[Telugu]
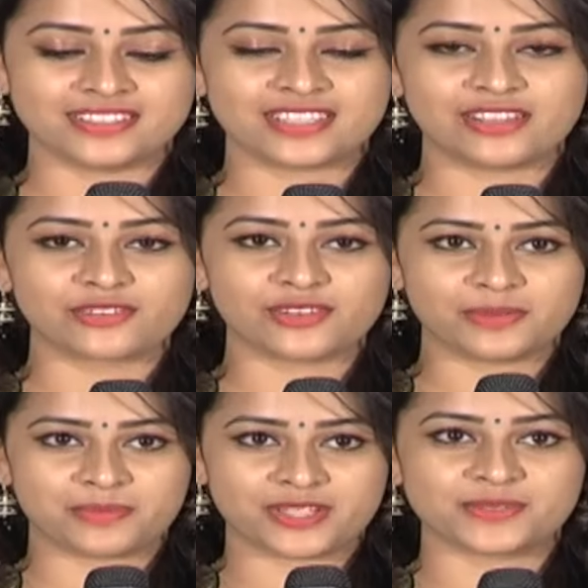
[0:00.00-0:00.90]
తెలుగులో
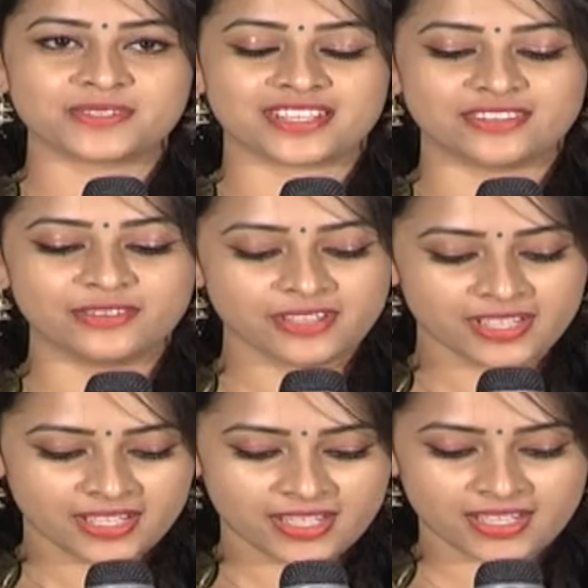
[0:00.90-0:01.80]
ఇప్పుడే చూశాను
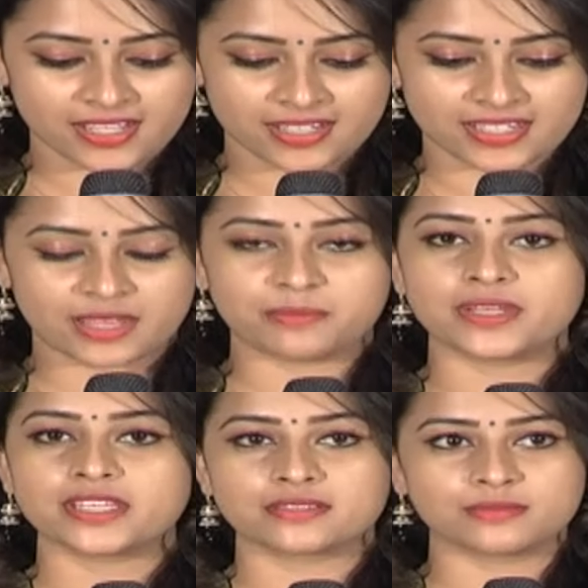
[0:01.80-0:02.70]

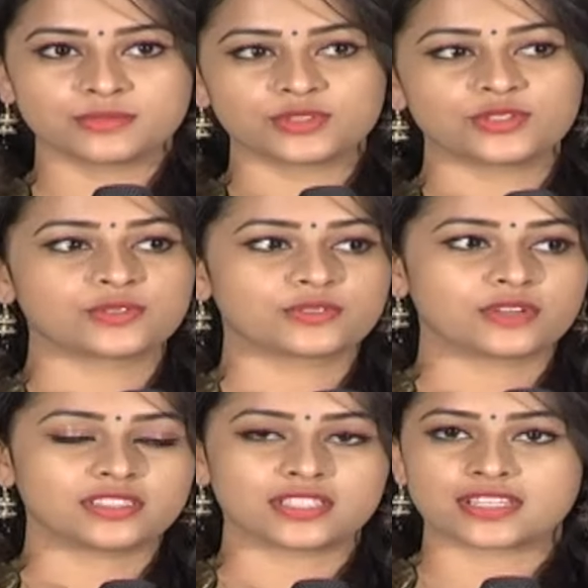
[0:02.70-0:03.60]
డబ్బింగ్ ముందు
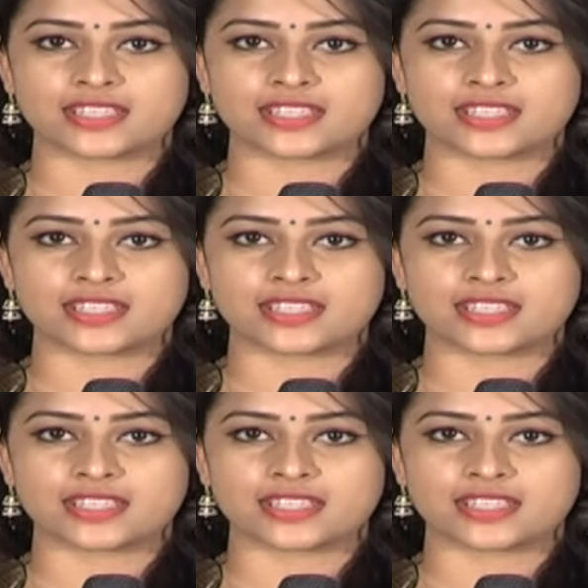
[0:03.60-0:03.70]
అందరికీ